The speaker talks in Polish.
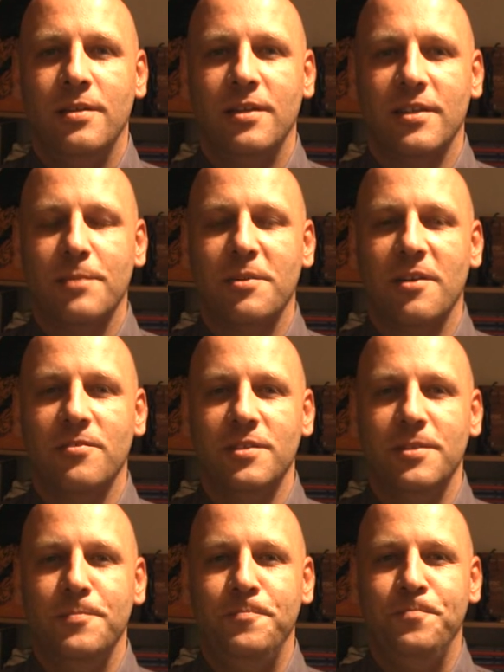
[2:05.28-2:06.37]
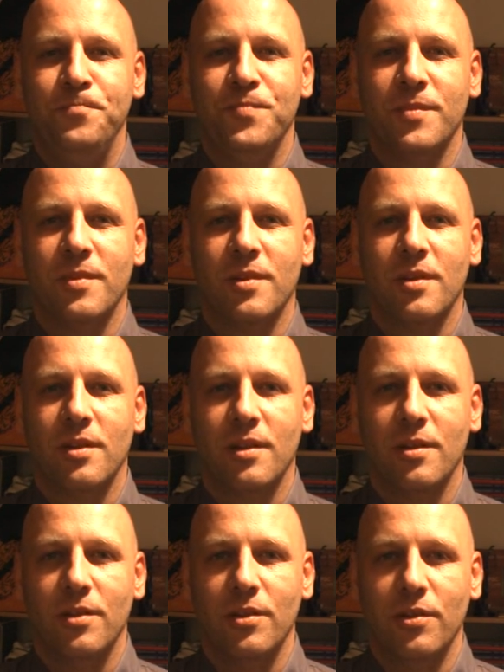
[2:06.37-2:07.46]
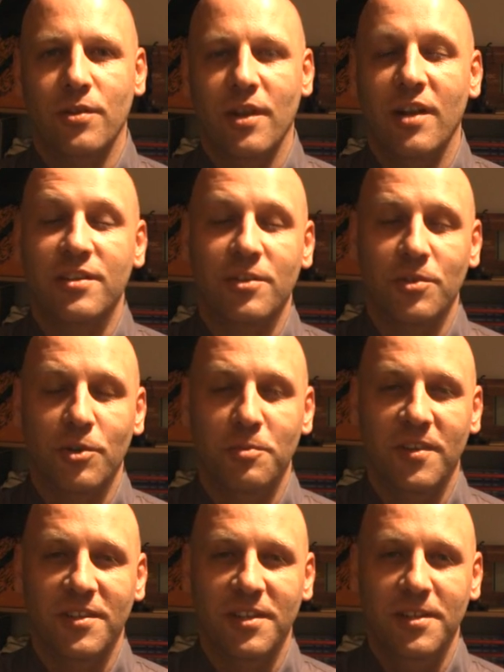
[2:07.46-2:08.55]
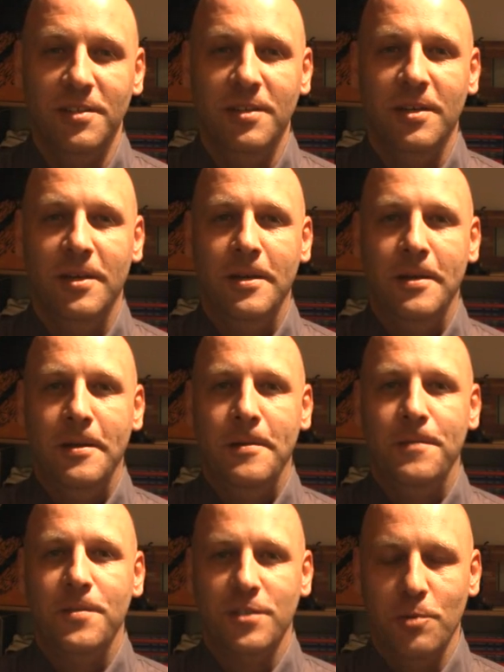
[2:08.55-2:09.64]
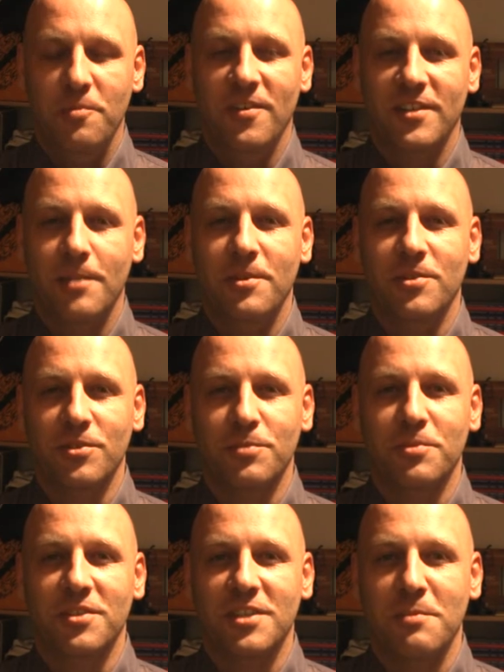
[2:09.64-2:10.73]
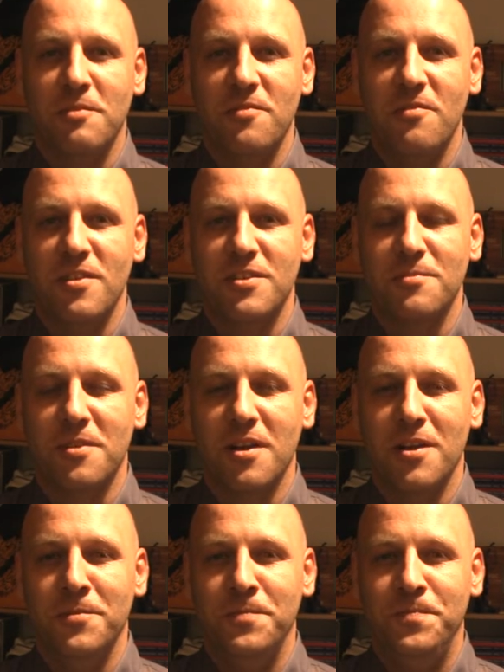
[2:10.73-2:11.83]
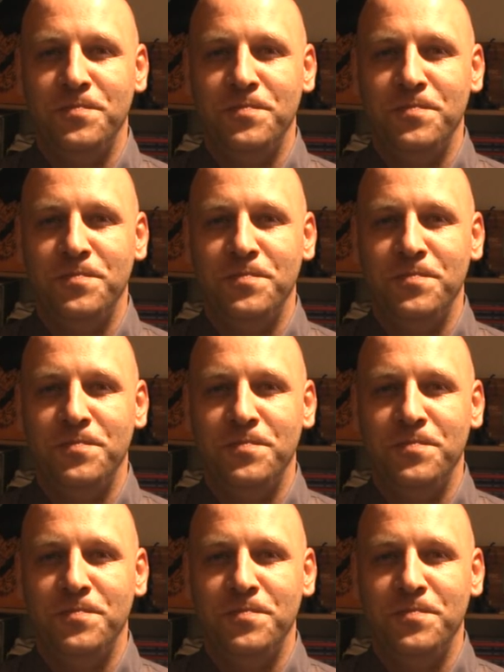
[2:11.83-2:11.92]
tak naprawdę należało do obywateli, że obywatele będą gospodarzami we własnym kraju.